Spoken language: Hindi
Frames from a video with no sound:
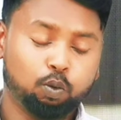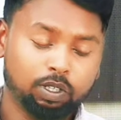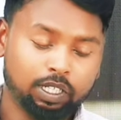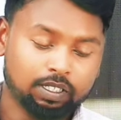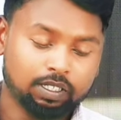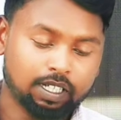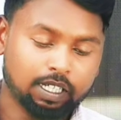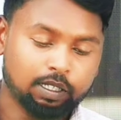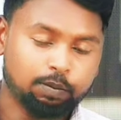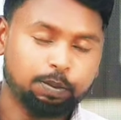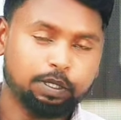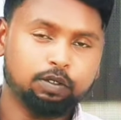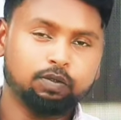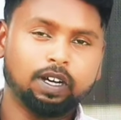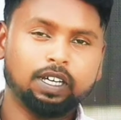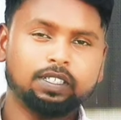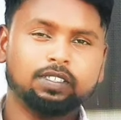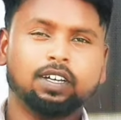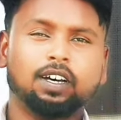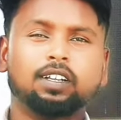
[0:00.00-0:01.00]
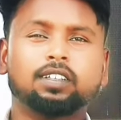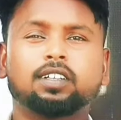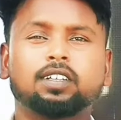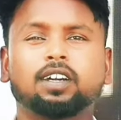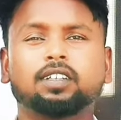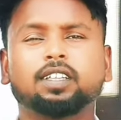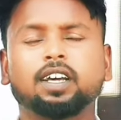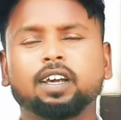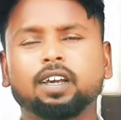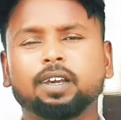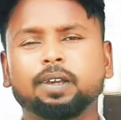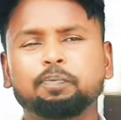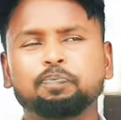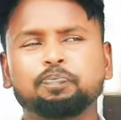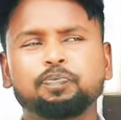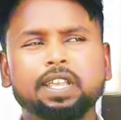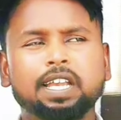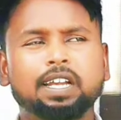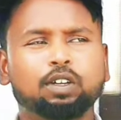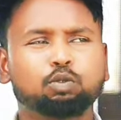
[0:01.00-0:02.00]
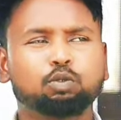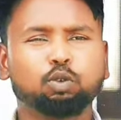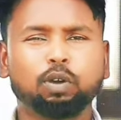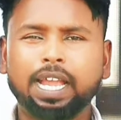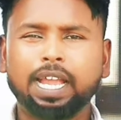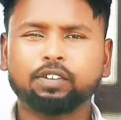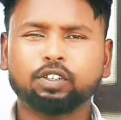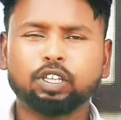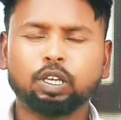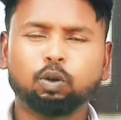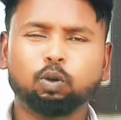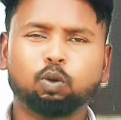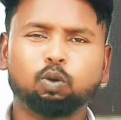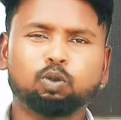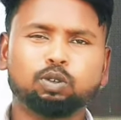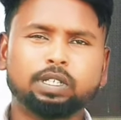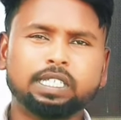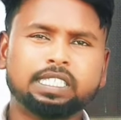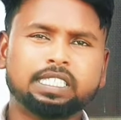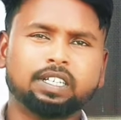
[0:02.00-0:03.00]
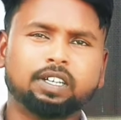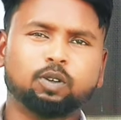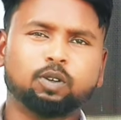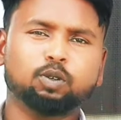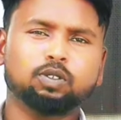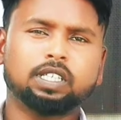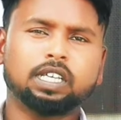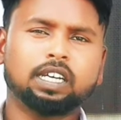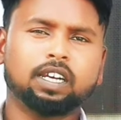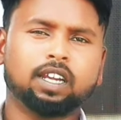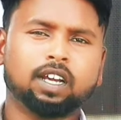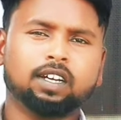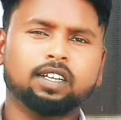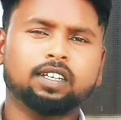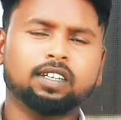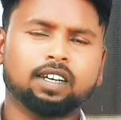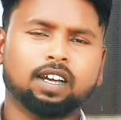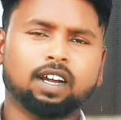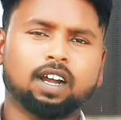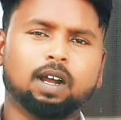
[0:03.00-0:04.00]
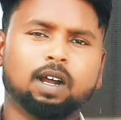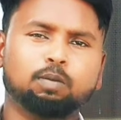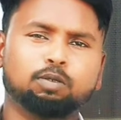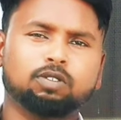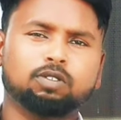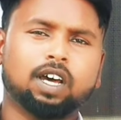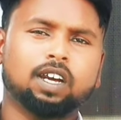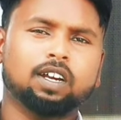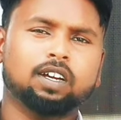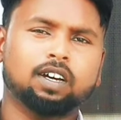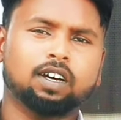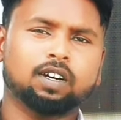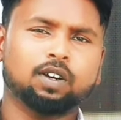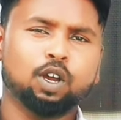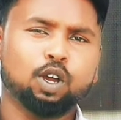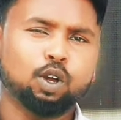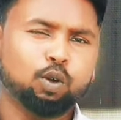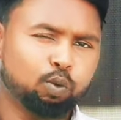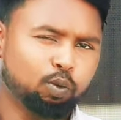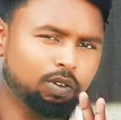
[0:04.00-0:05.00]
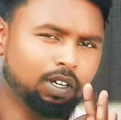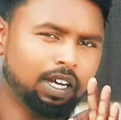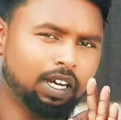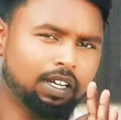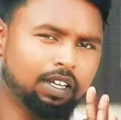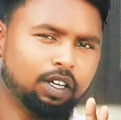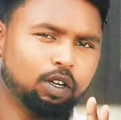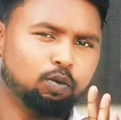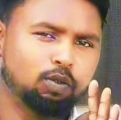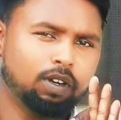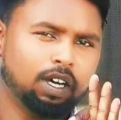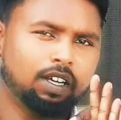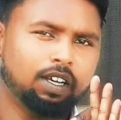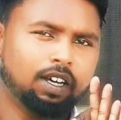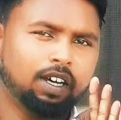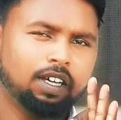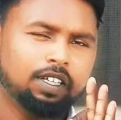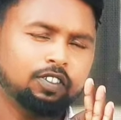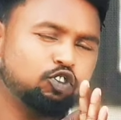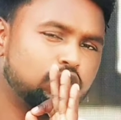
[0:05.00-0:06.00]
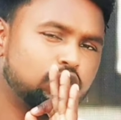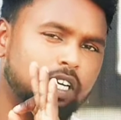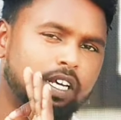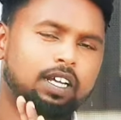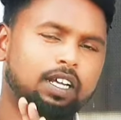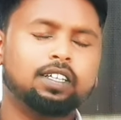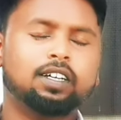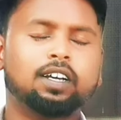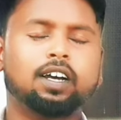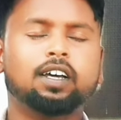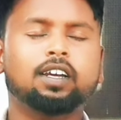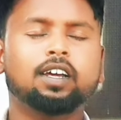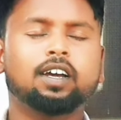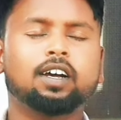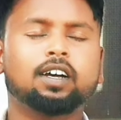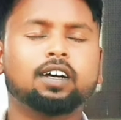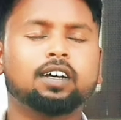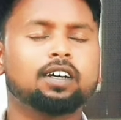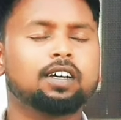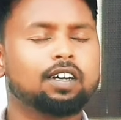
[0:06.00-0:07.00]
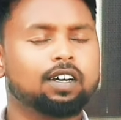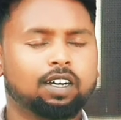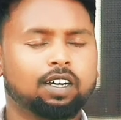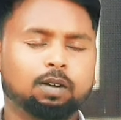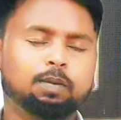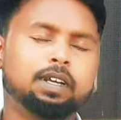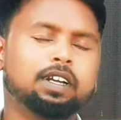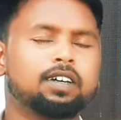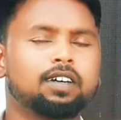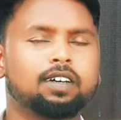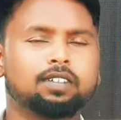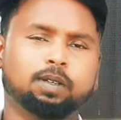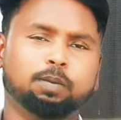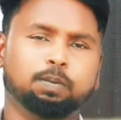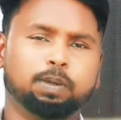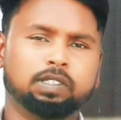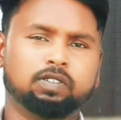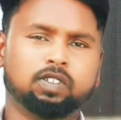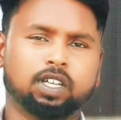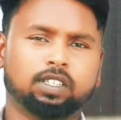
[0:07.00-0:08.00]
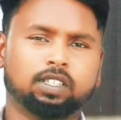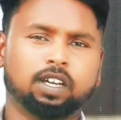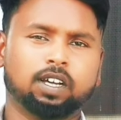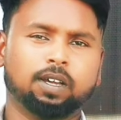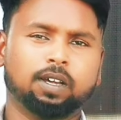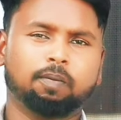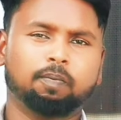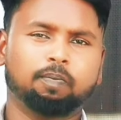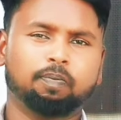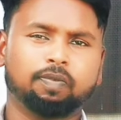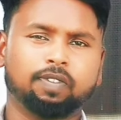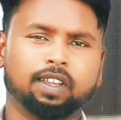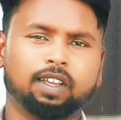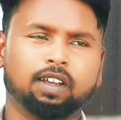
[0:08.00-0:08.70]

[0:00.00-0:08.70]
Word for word: उनके साथ विश्वासघात करता है तो ऐसे लोगों के चेहरों से नकली नकाब उतार कर उनका घिनौना चेहरा दिखाना हमारा कर्तव्य बन जाता है